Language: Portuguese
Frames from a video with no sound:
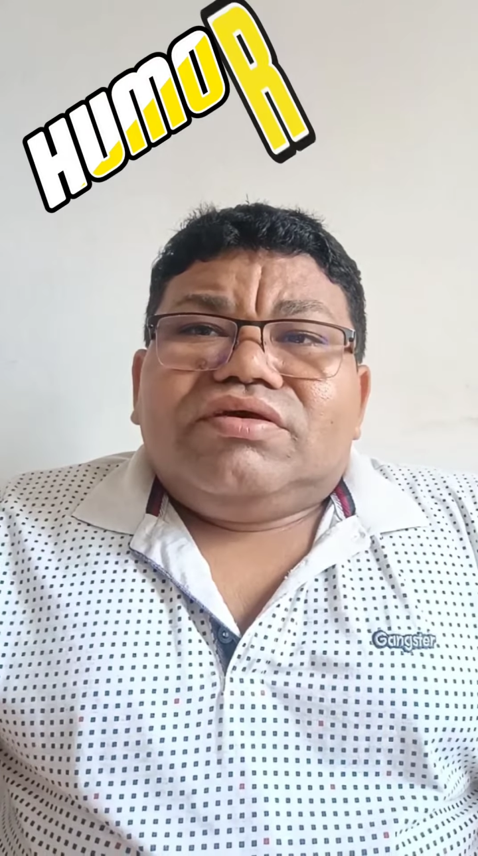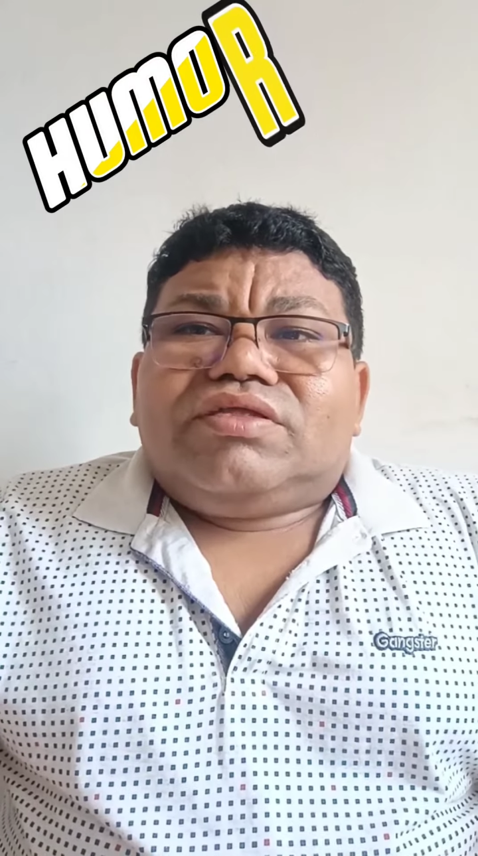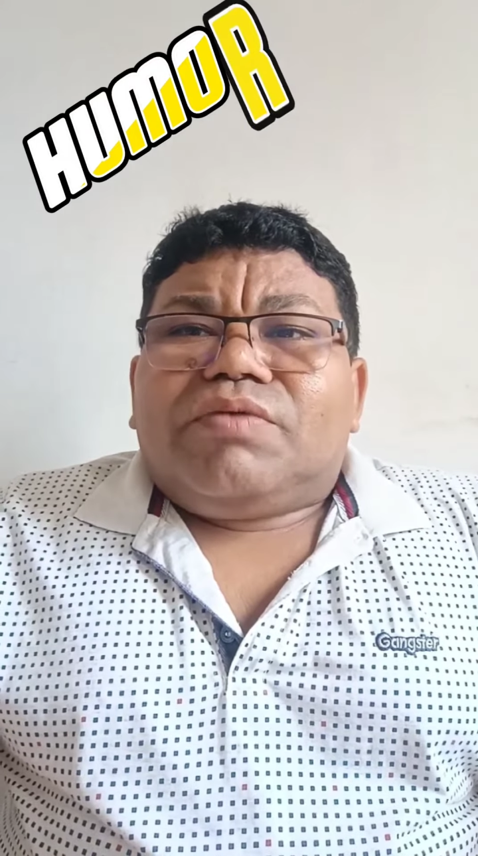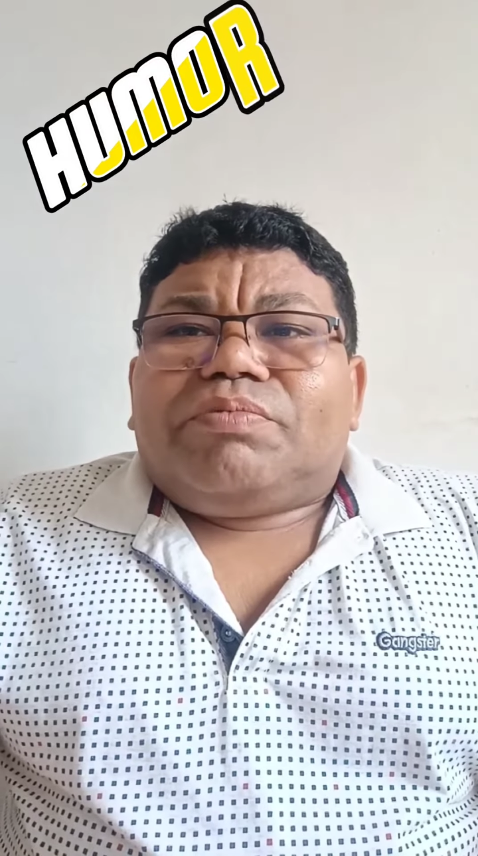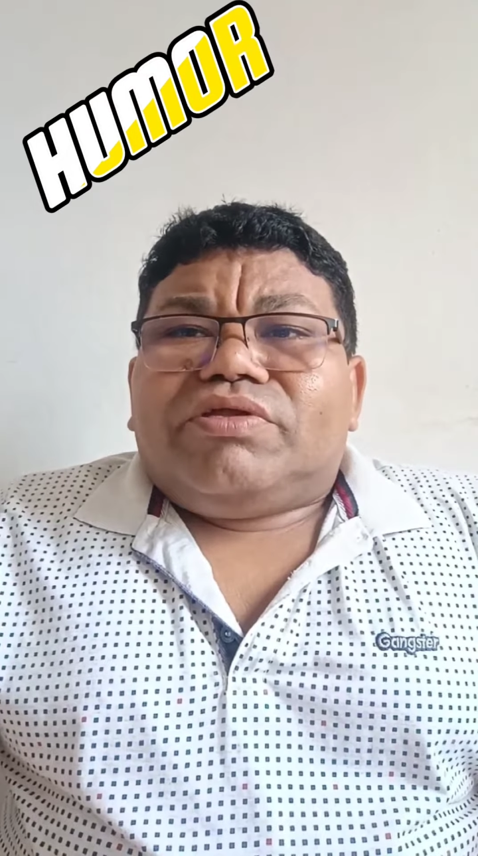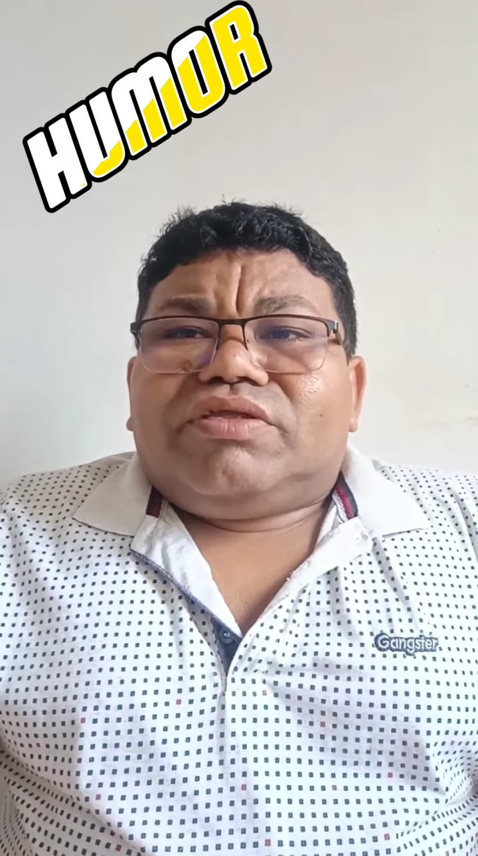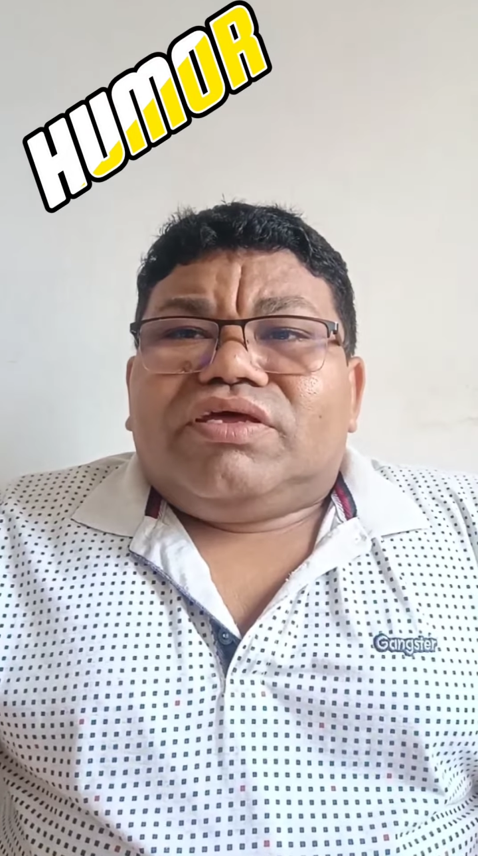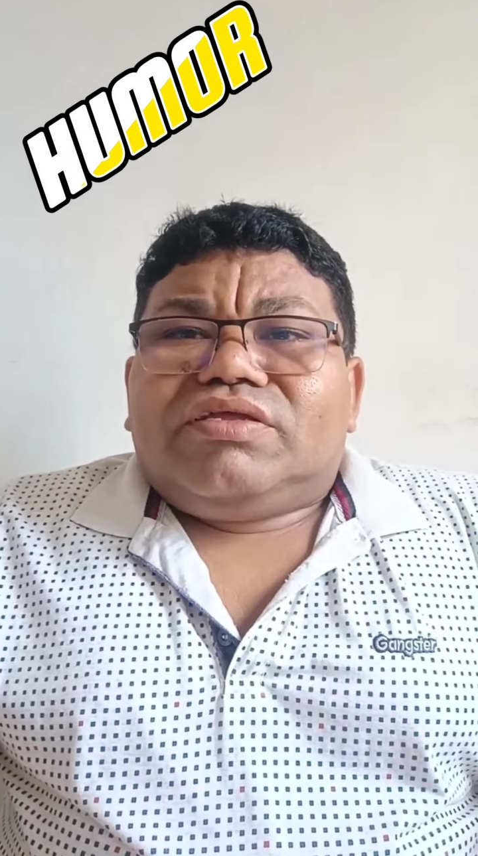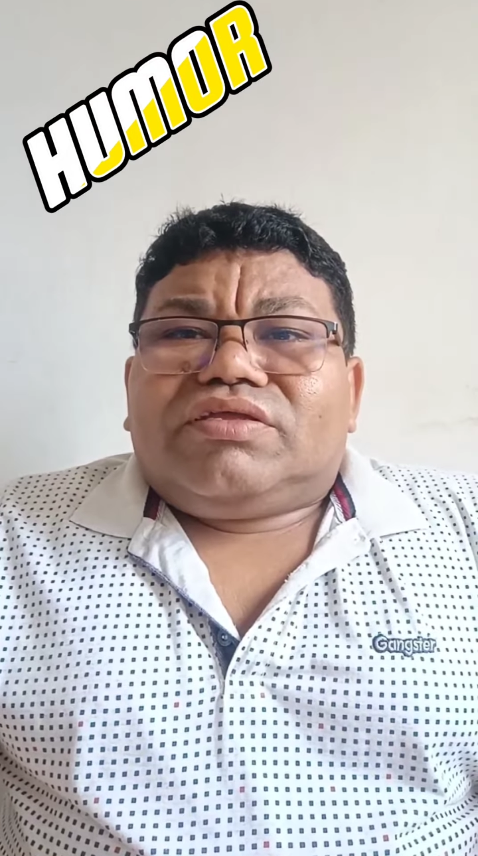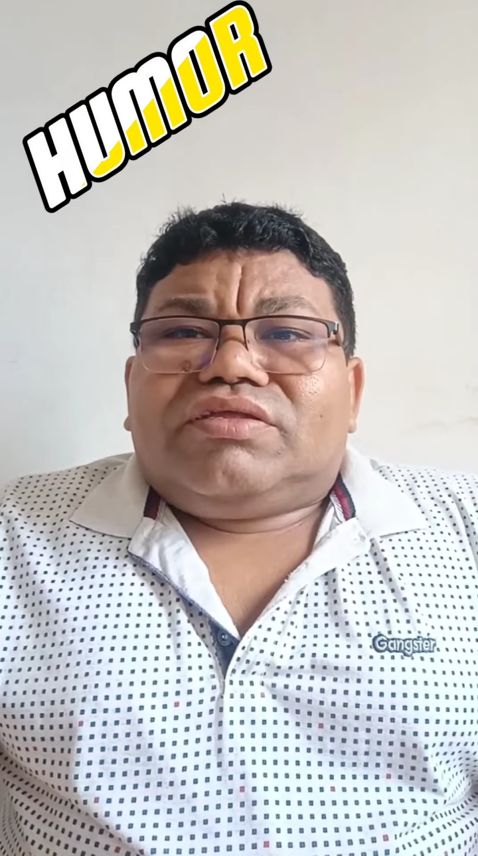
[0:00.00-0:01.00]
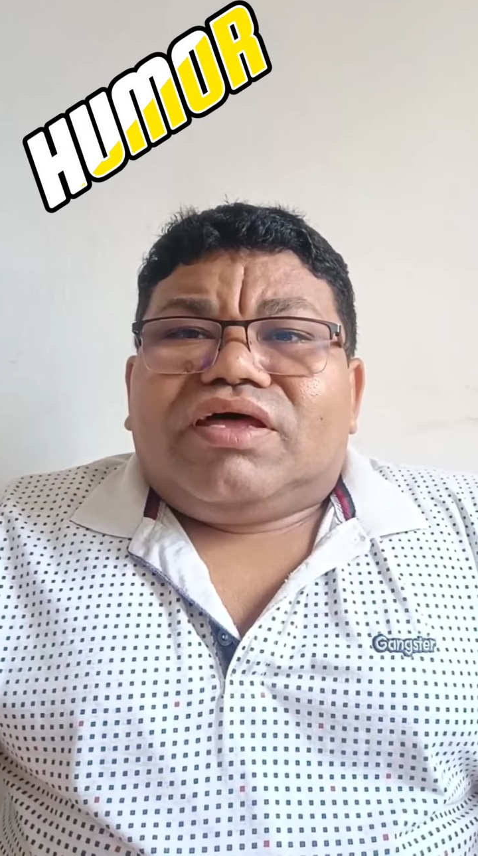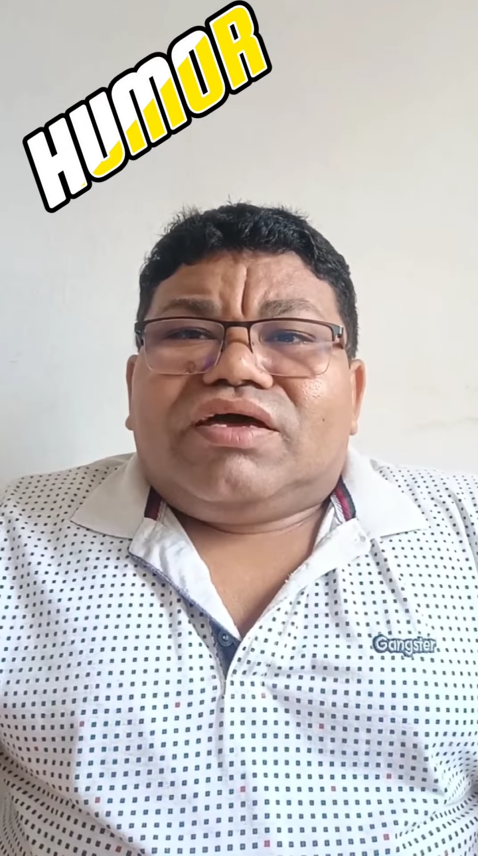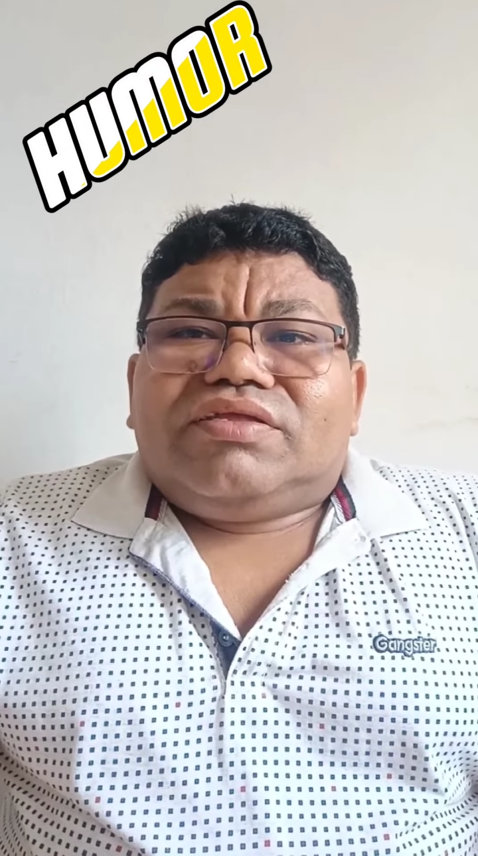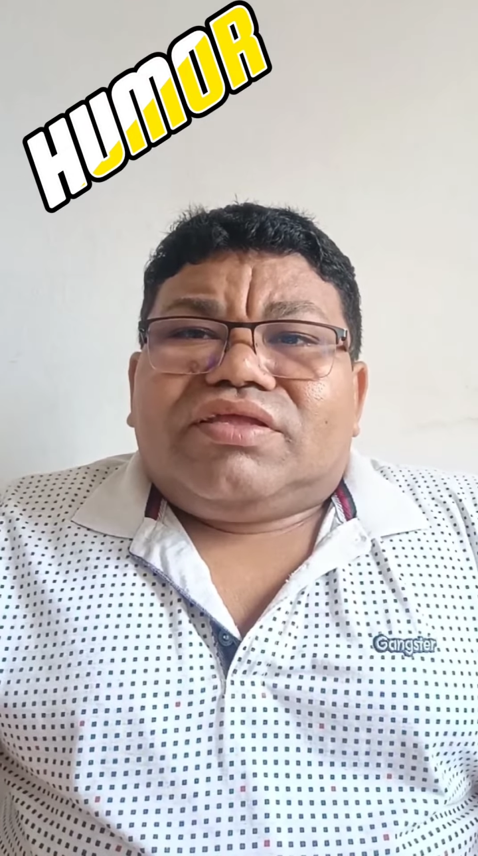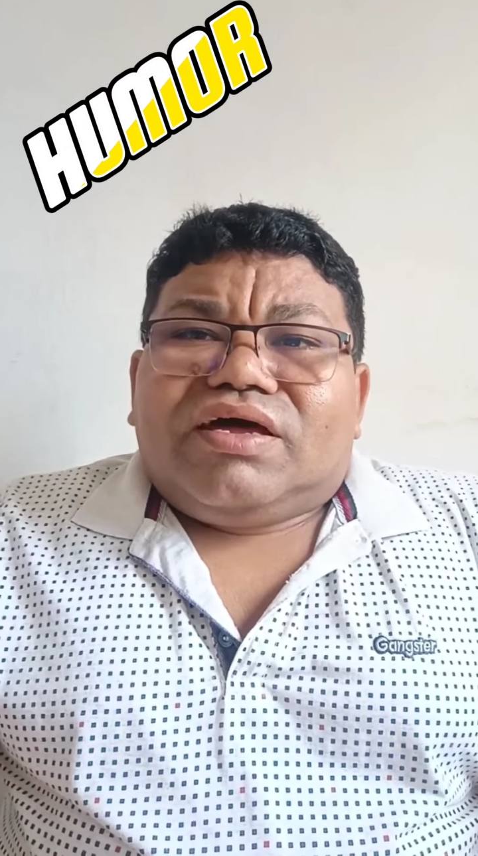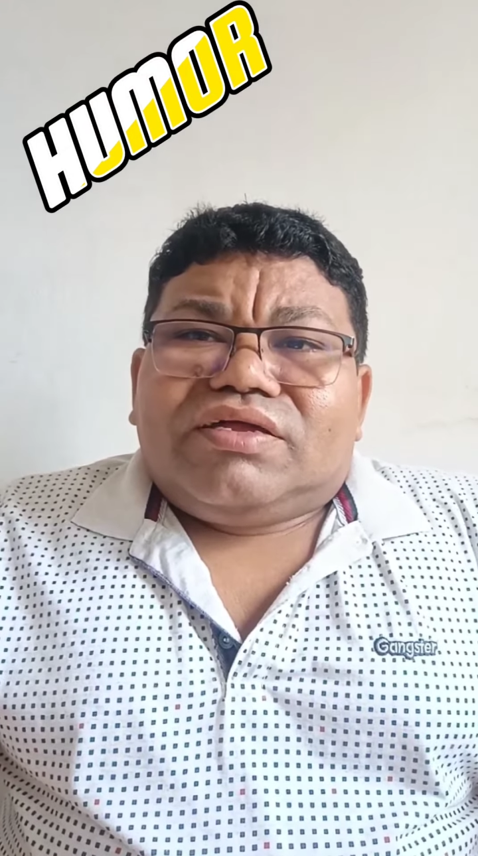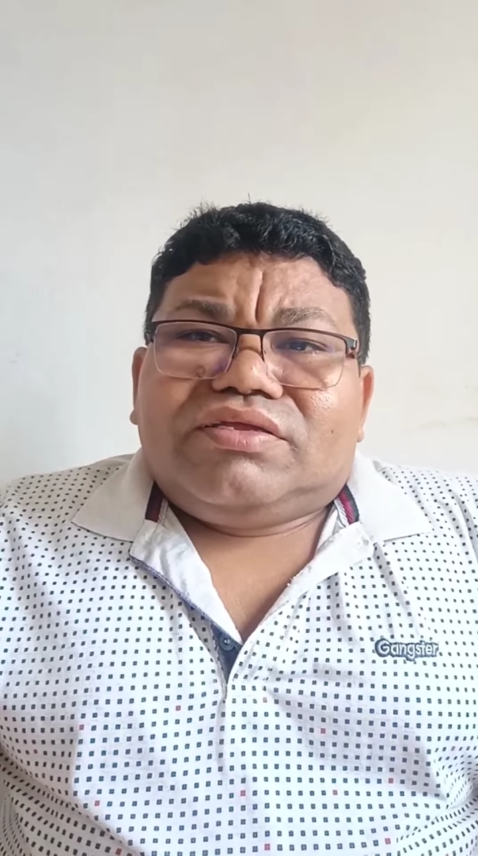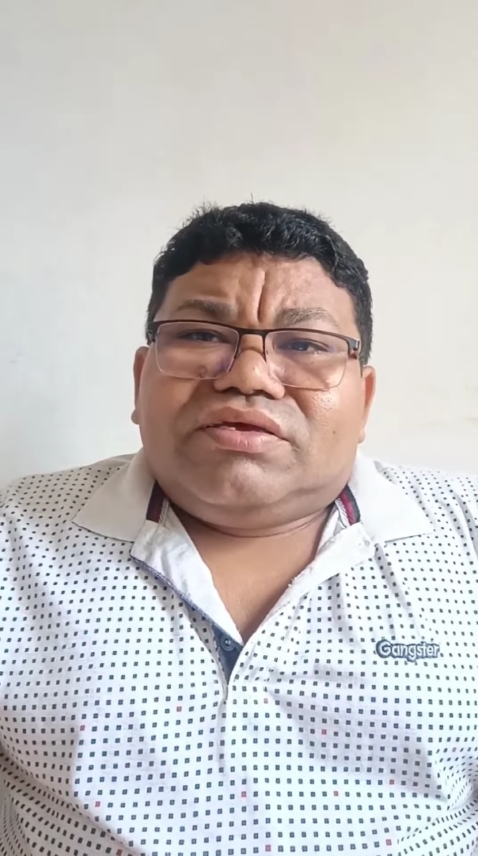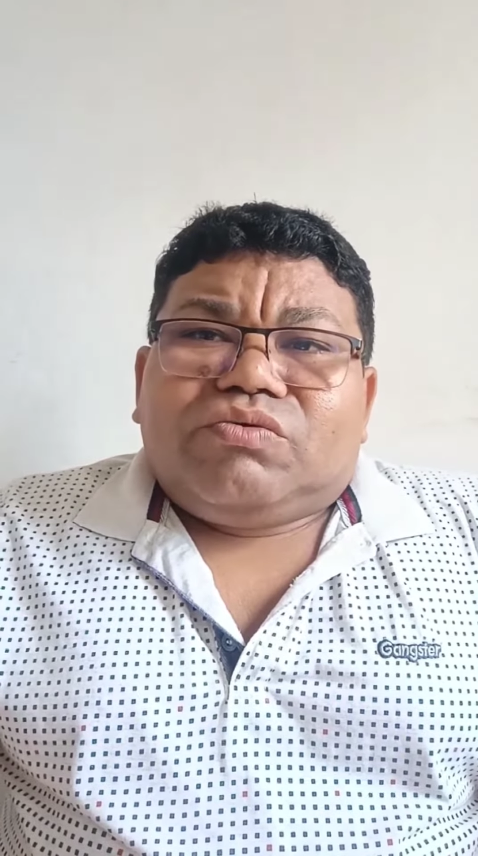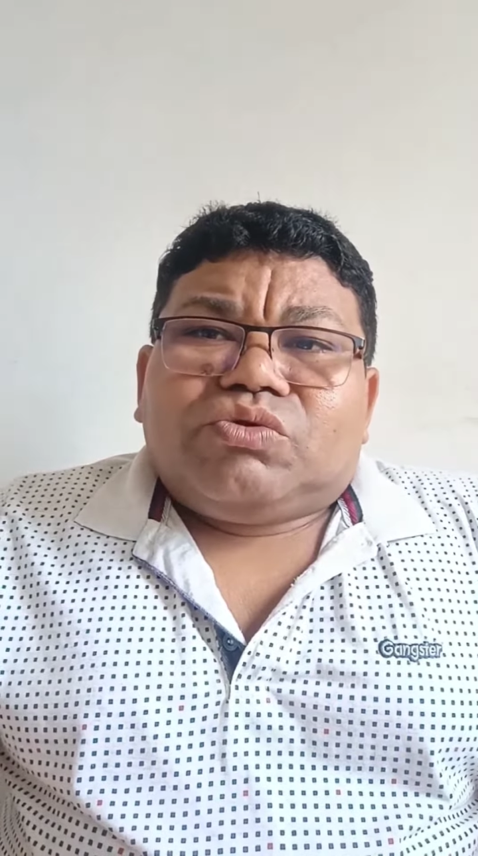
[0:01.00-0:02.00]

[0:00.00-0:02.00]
independente da idade,